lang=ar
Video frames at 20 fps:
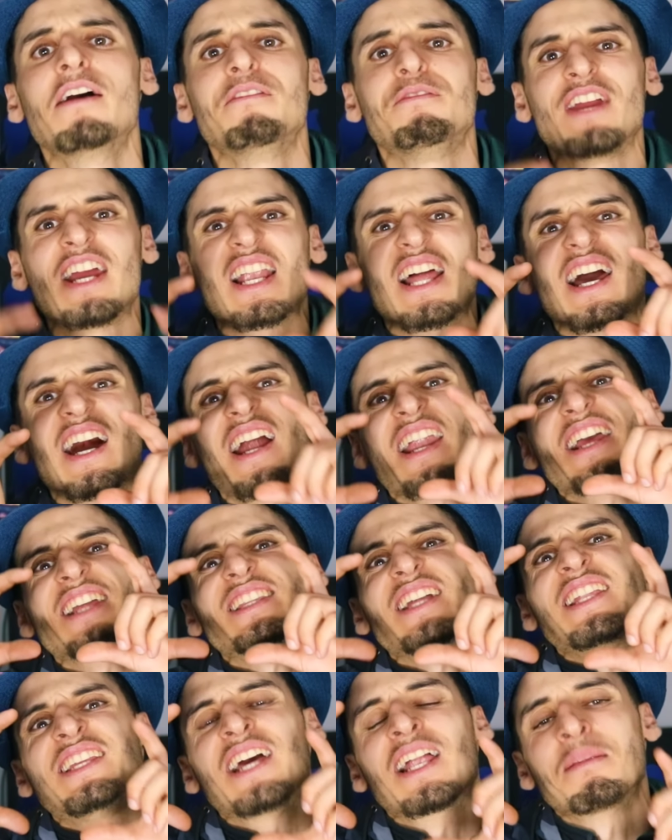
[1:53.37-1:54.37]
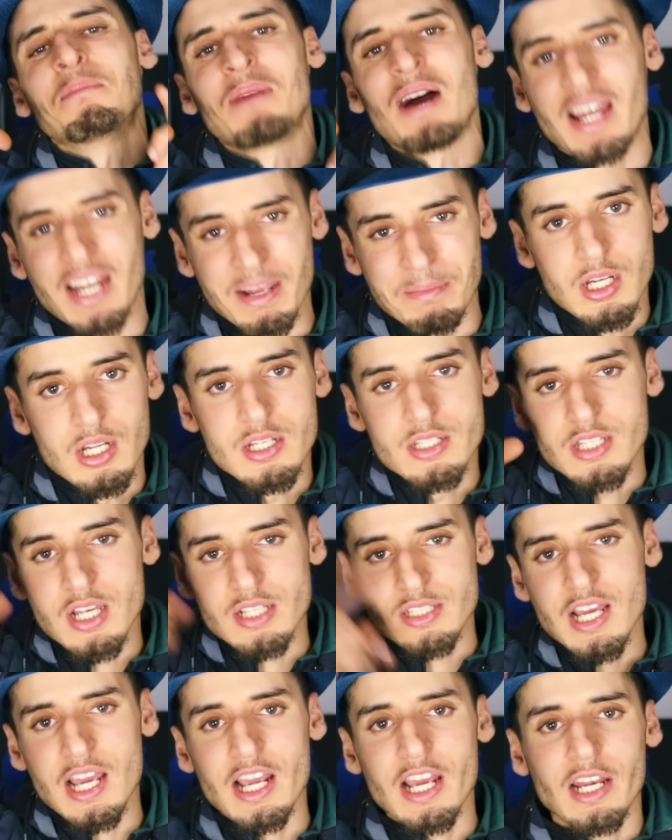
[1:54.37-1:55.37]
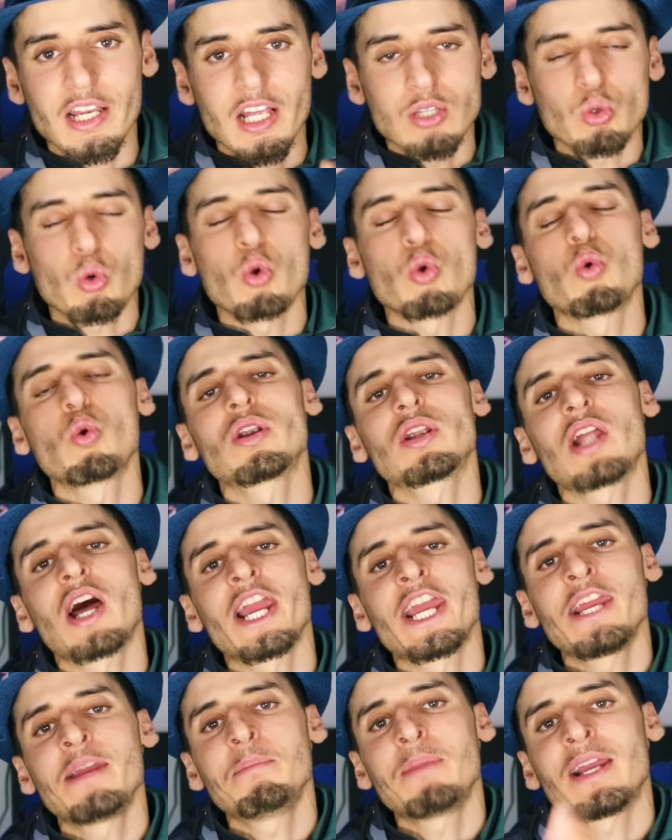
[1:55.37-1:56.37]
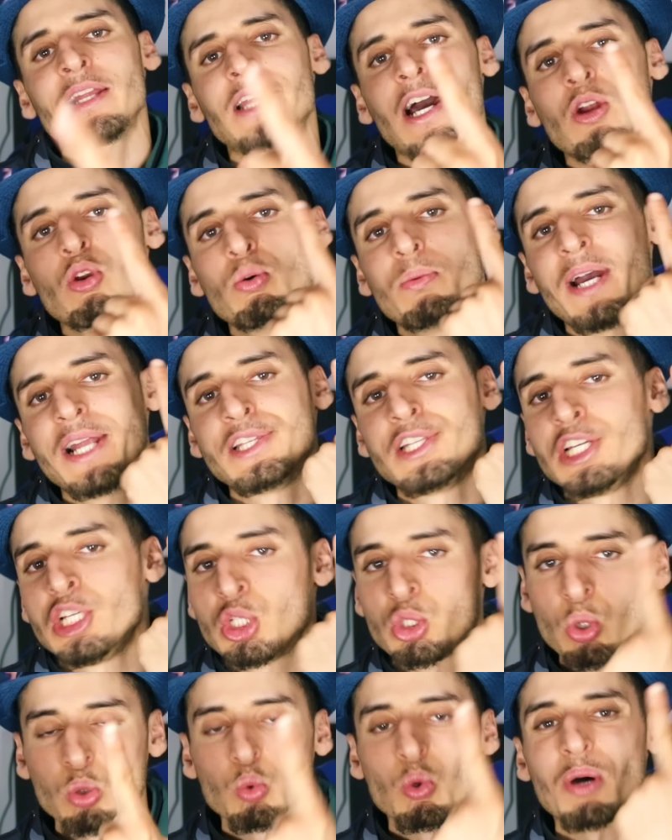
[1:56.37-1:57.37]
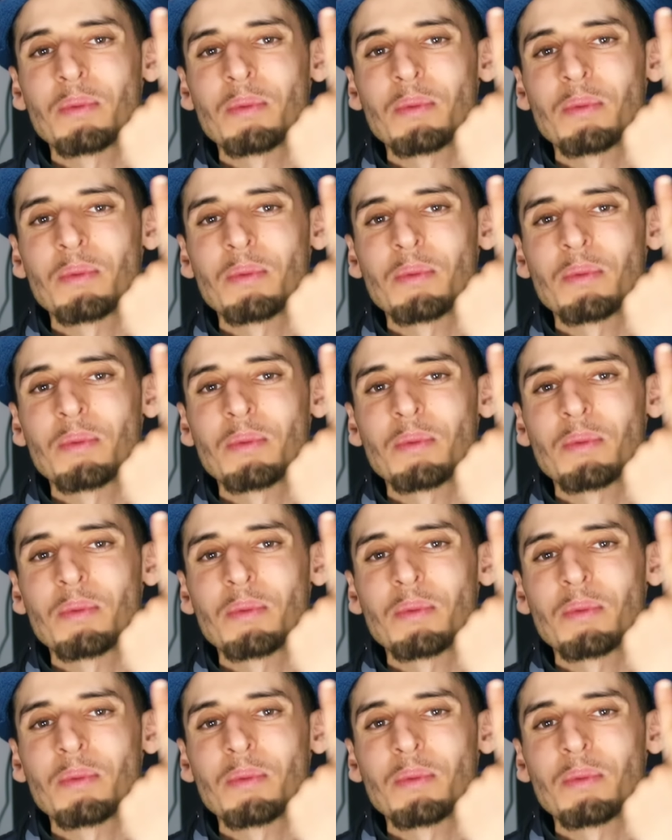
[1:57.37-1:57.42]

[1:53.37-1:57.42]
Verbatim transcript: فيه الخريطة ديال المغرب الجزائر كتقول والله ما يدخلوا بهاد التيشيرت